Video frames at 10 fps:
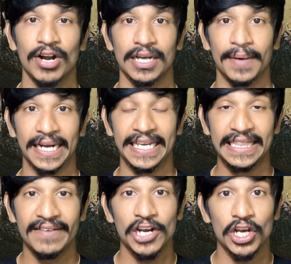வணக்க மக்களை
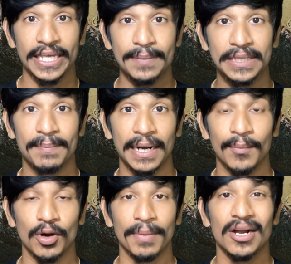இந்த வீடியோவில் எதை பற்றி பார்க்க
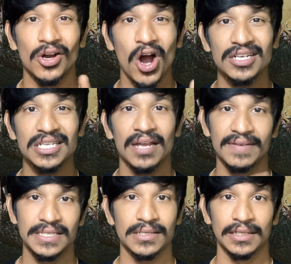போகிறோம்னா காட்ஜிலா
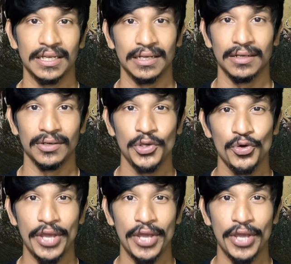விட்ஸ் அந்த நியூ